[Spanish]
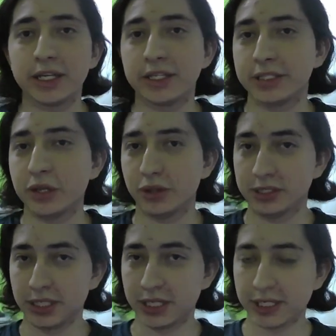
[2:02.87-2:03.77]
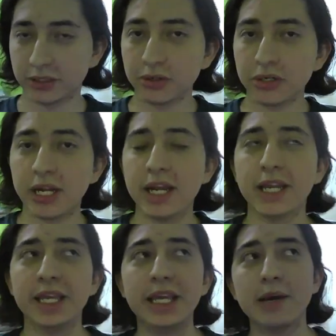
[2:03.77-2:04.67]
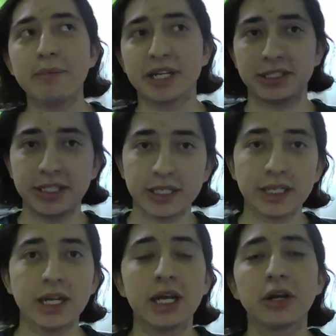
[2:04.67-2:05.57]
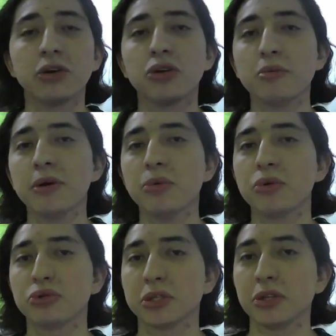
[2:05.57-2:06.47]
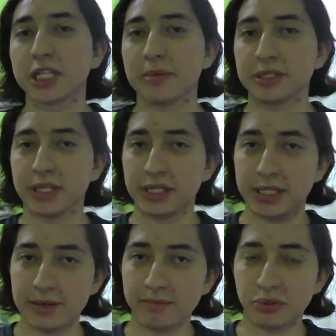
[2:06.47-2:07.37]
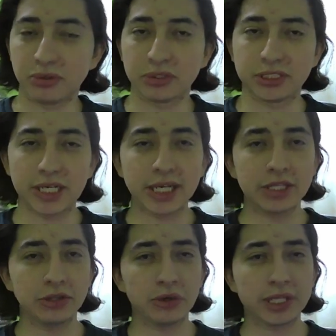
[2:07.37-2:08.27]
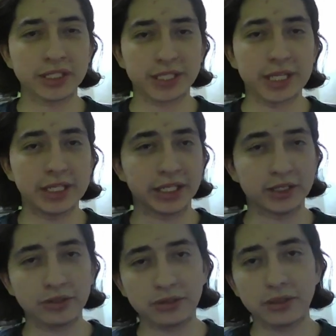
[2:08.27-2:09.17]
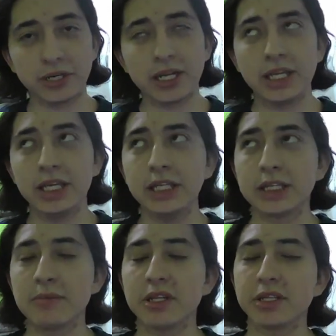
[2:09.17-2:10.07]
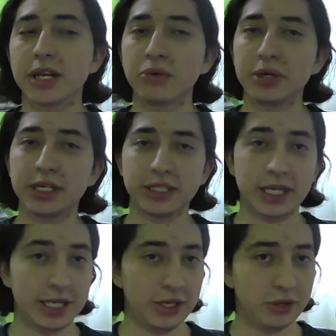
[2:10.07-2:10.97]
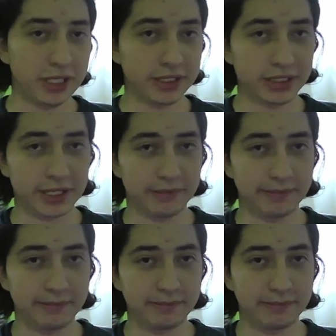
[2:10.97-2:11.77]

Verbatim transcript: el estilo de este director y apreciar cómo ha evolucionado a través del tiempo, ya que en todas es el director y también en algunas el guionista.